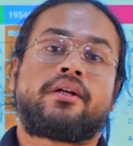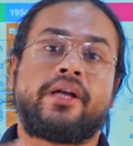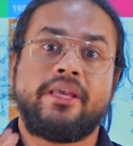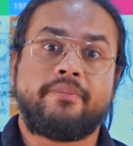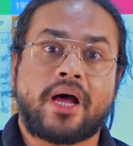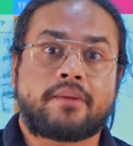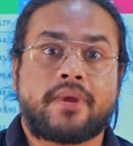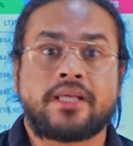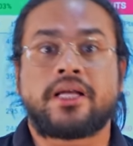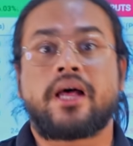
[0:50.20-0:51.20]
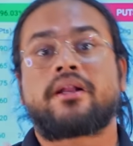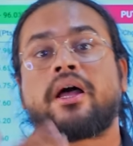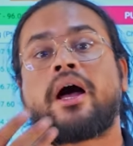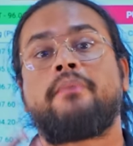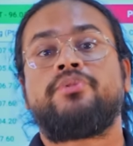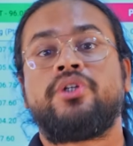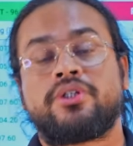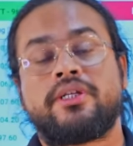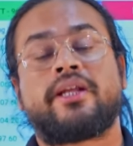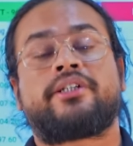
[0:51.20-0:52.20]
कई बार बाजार आप
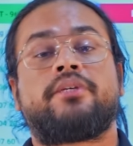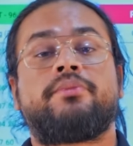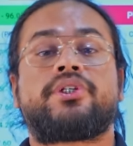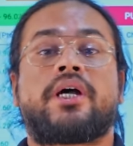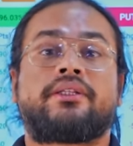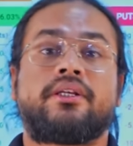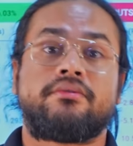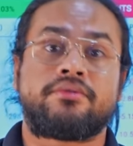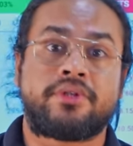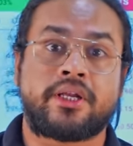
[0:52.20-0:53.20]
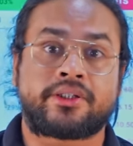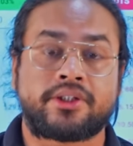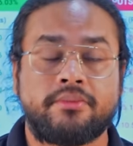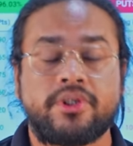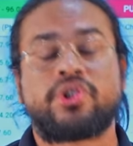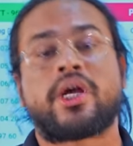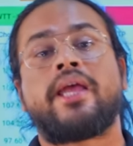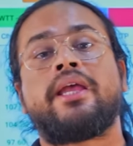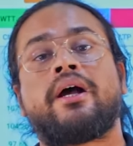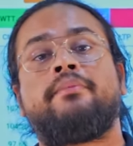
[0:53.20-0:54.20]
जिस डायरेक्शन में चाहते हैं उस डायरेक्शन में
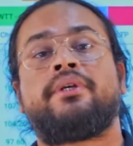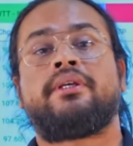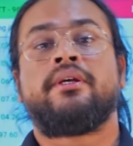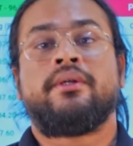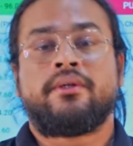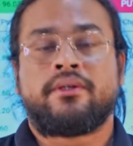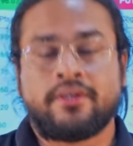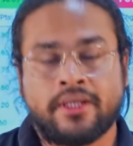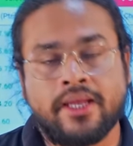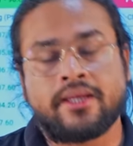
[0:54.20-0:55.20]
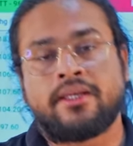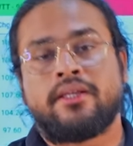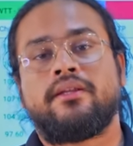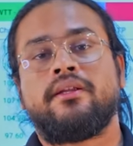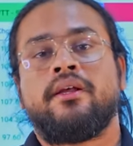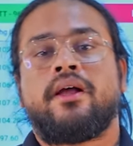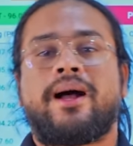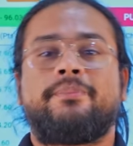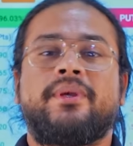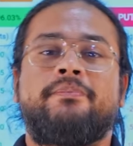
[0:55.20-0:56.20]
जाएगा भी लेकिन
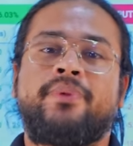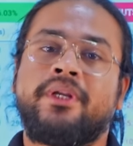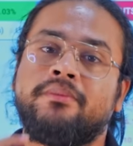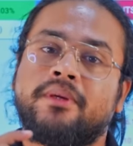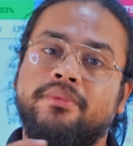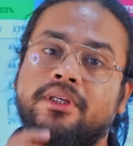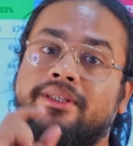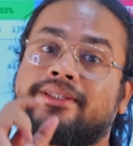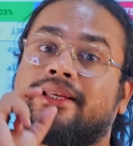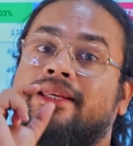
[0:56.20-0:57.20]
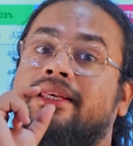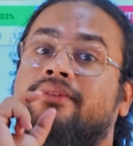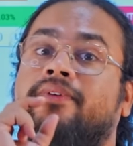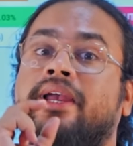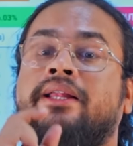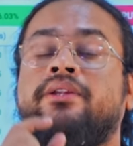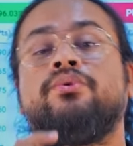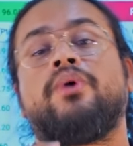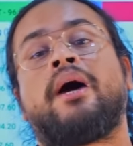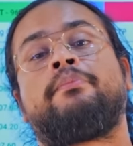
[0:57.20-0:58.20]
आपके प्रीमियम की सही
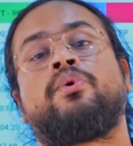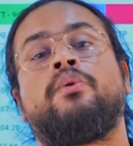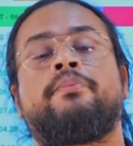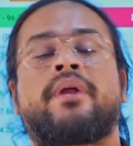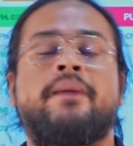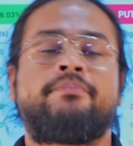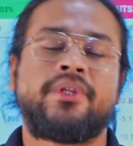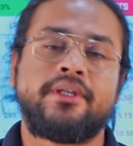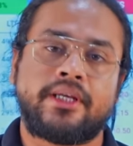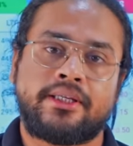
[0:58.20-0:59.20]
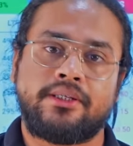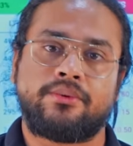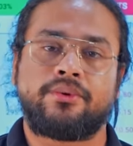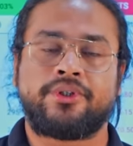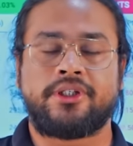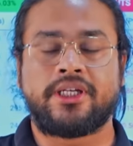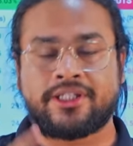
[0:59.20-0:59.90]
वैल्यू आपको प्राप्त नहीं होगी ये